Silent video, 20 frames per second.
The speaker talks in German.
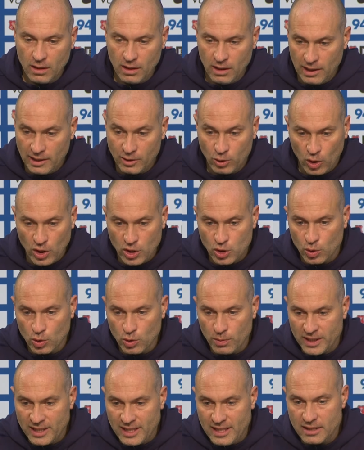äh,
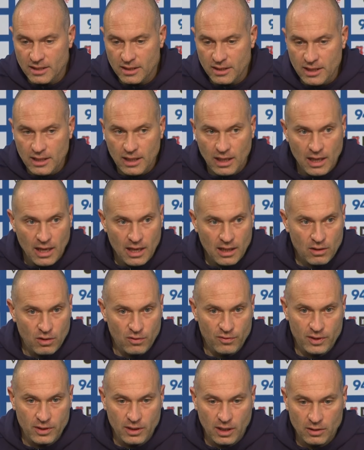Enttäuschung über diese Niederlage
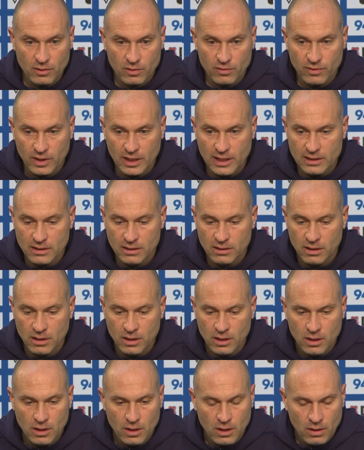auf die Art und Weise
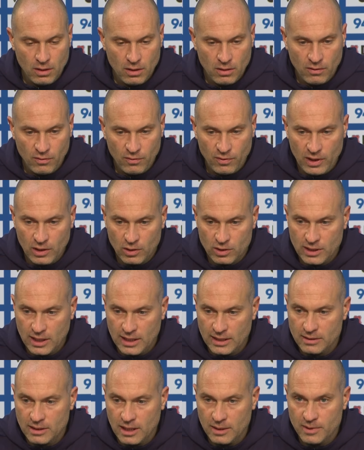viel aus
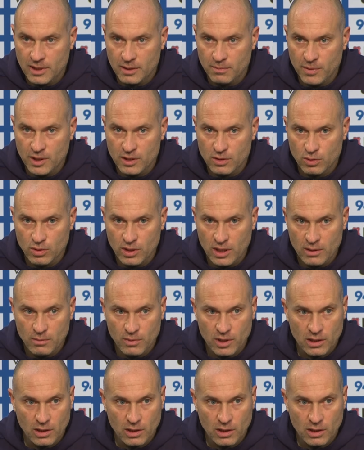der ersten Halbzeit mitzunehmen.